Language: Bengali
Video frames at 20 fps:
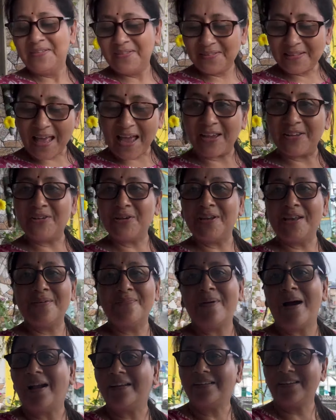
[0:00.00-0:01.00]
তাই জন্য
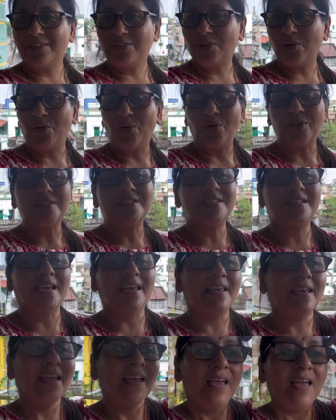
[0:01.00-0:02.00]
মাটন তো
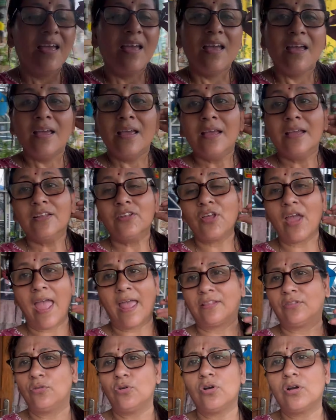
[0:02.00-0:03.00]
হচ্ছেই তো
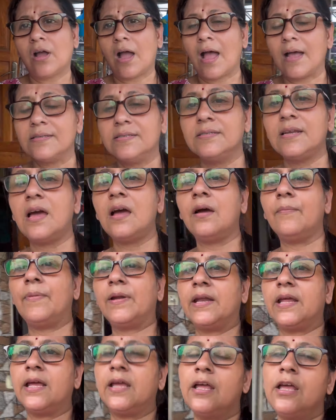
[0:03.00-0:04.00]
এত কাজ না
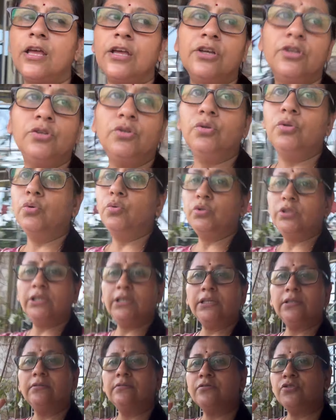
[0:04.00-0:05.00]
মানে
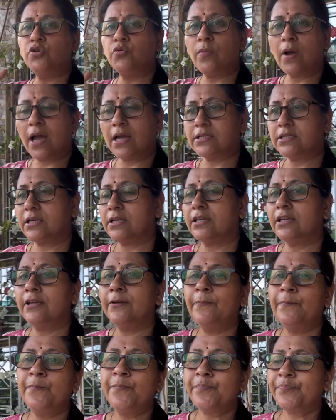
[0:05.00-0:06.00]
দুদিন ঝুমা আসেনি
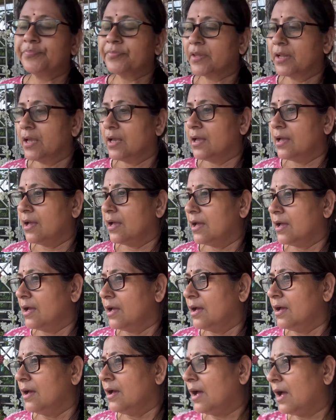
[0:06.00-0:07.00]

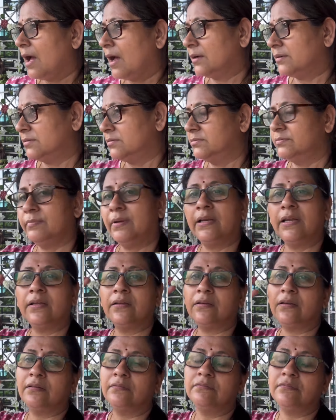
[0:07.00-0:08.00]
আর মানে
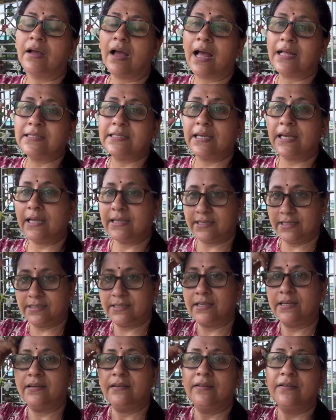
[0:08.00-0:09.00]
আজকে
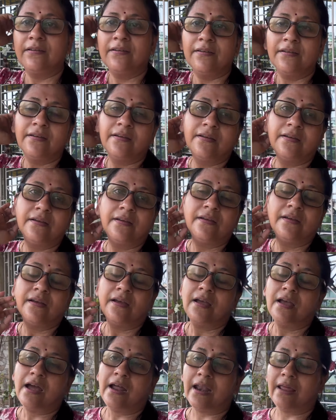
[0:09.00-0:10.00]
এসেছে
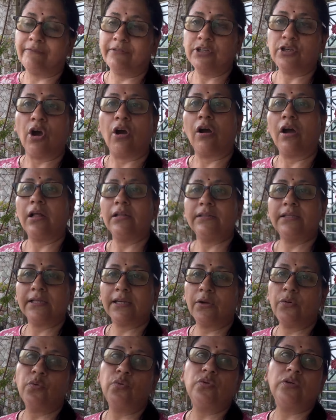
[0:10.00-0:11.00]
আর আমি সকাল
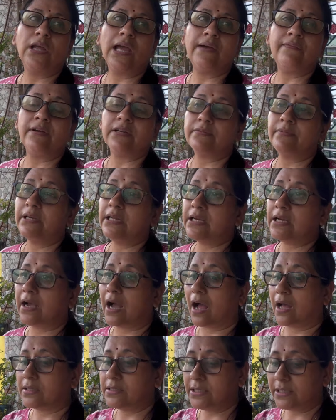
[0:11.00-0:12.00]
থেকে উঠে আমার মানে
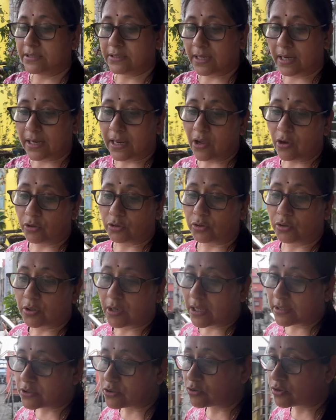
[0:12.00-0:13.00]
কাজের ঠেলায়
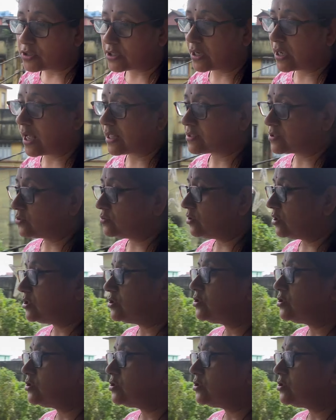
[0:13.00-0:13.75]
অন্ধকার ছুটছে গাছগুলোয়